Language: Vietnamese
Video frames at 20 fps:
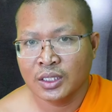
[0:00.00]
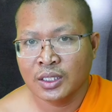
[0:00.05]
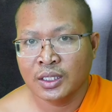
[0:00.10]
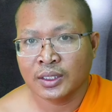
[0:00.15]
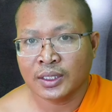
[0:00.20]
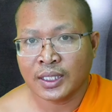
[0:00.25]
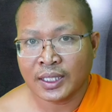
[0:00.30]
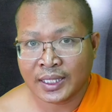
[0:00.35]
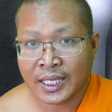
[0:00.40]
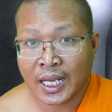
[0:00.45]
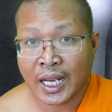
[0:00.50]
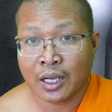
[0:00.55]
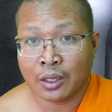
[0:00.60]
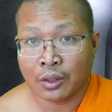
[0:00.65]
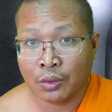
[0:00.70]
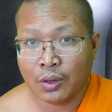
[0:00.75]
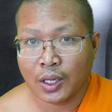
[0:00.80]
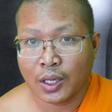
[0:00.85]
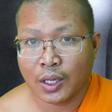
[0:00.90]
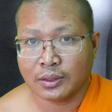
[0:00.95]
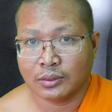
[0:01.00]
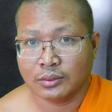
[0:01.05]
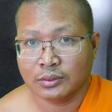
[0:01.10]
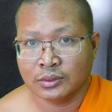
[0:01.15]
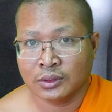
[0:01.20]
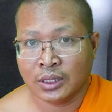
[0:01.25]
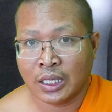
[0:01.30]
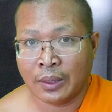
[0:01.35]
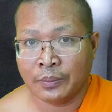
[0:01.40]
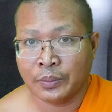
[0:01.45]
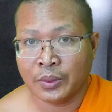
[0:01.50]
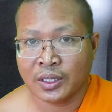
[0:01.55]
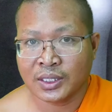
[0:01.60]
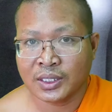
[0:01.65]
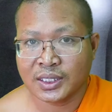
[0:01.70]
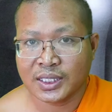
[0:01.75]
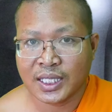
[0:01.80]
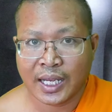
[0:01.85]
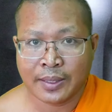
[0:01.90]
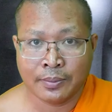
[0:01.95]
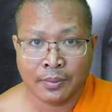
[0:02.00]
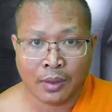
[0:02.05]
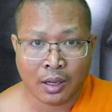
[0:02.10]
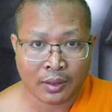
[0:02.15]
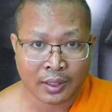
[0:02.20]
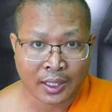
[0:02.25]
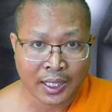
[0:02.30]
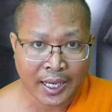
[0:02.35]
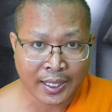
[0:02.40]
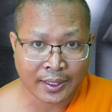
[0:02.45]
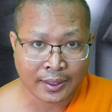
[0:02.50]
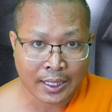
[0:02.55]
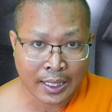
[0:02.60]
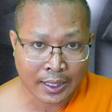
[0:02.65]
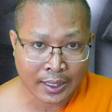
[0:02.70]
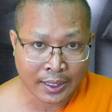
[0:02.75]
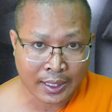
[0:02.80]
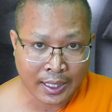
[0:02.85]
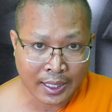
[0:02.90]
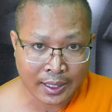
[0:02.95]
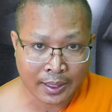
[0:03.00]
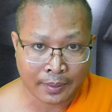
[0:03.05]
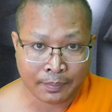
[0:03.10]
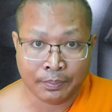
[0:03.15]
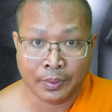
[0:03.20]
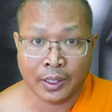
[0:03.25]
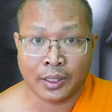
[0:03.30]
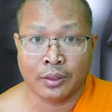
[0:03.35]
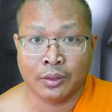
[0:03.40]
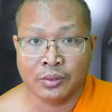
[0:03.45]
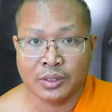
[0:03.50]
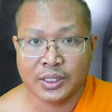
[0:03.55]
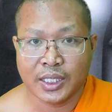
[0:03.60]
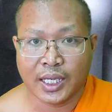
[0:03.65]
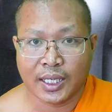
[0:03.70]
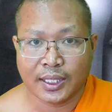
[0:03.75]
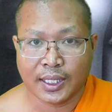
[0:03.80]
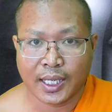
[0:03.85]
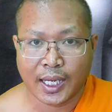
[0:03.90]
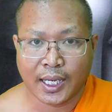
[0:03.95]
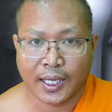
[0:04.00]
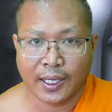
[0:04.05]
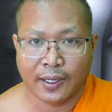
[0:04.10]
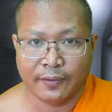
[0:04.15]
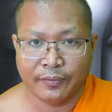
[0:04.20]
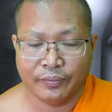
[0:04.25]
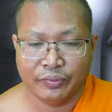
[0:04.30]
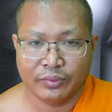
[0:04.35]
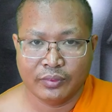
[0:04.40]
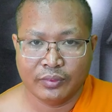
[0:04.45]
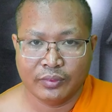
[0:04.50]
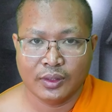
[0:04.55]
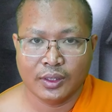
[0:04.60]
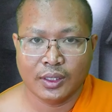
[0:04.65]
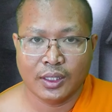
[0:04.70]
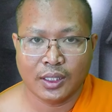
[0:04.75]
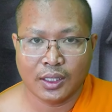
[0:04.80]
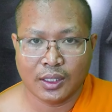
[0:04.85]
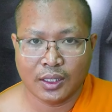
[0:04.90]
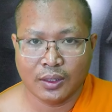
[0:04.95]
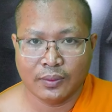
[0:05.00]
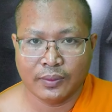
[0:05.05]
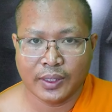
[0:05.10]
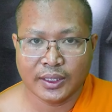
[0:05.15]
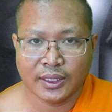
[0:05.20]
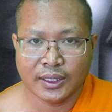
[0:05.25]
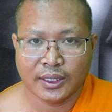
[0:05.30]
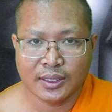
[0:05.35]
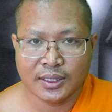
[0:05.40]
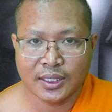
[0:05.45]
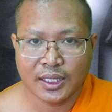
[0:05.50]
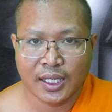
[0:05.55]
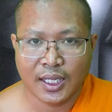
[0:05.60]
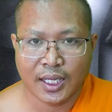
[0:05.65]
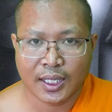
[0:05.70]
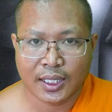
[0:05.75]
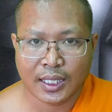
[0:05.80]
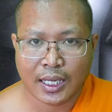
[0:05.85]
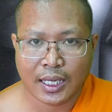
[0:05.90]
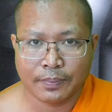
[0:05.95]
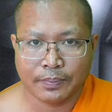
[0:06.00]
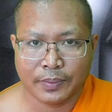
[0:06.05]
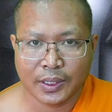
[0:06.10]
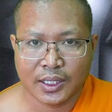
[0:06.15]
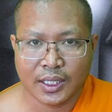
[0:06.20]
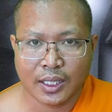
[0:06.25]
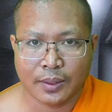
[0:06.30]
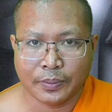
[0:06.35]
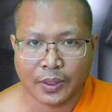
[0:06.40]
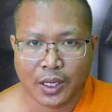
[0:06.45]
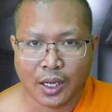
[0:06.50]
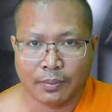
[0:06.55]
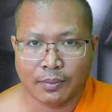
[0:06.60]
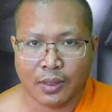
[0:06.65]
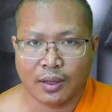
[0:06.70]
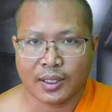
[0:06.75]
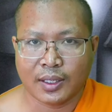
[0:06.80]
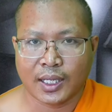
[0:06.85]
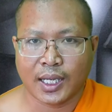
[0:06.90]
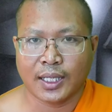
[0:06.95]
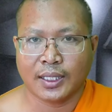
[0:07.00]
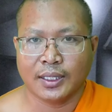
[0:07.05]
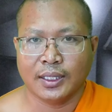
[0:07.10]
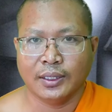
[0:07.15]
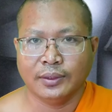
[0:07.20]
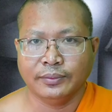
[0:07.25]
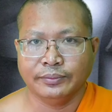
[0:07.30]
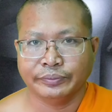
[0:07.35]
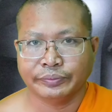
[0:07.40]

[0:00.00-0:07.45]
ta tha quật pros đạch màu canh lệ khả để bật đôi chẳng nà vậy tới chỉ lệ khả bật để bong màu canh nắng